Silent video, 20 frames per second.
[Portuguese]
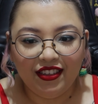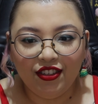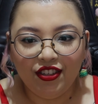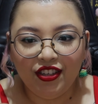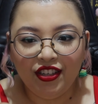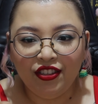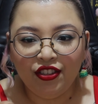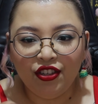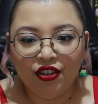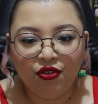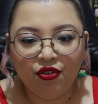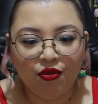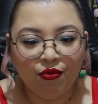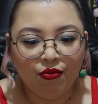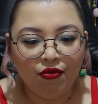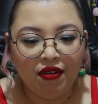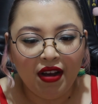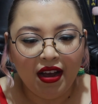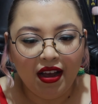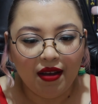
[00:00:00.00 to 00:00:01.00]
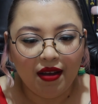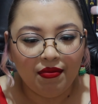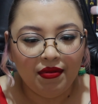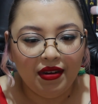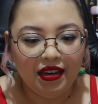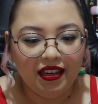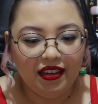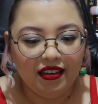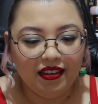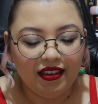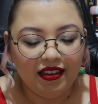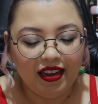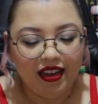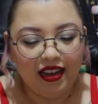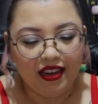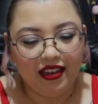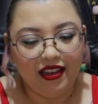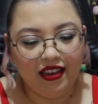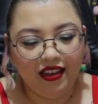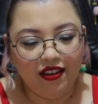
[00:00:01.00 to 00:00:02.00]
Gente, como abre?
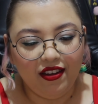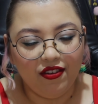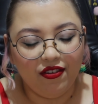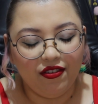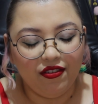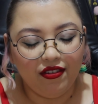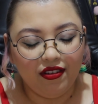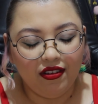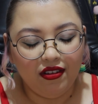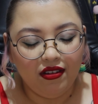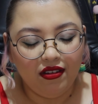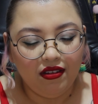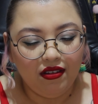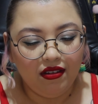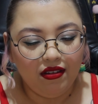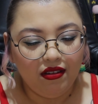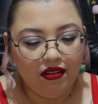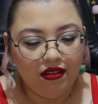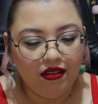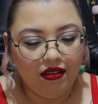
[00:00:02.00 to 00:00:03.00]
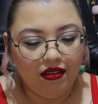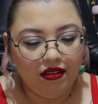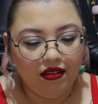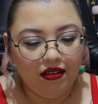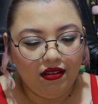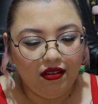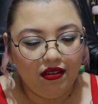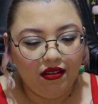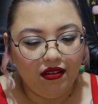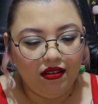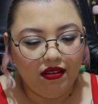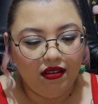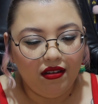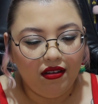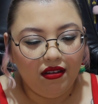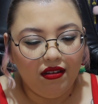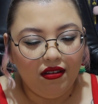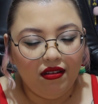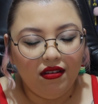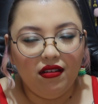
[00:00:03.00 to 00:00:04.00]
Aqui, ó.
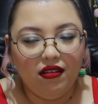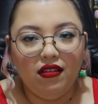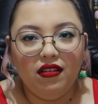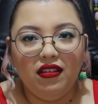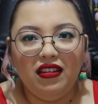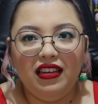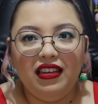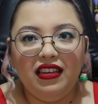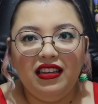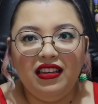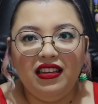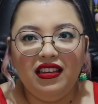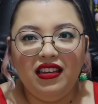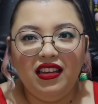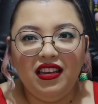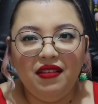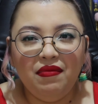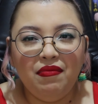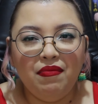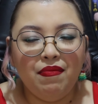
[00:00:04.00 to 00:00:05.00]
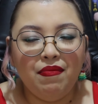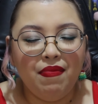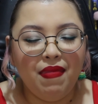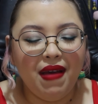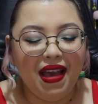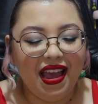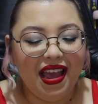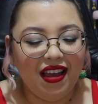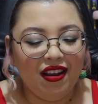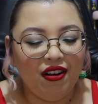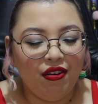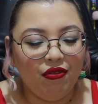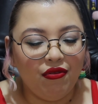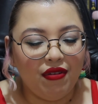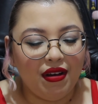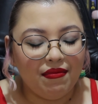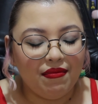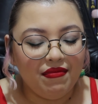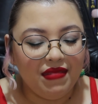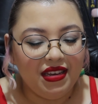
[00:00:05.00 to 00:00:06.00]
Ah, que
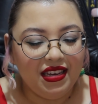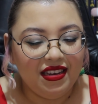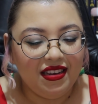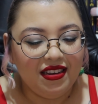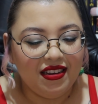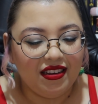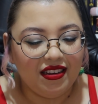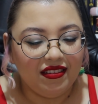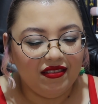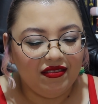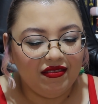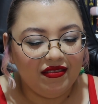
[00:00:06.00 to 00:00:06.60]
belo, amiga.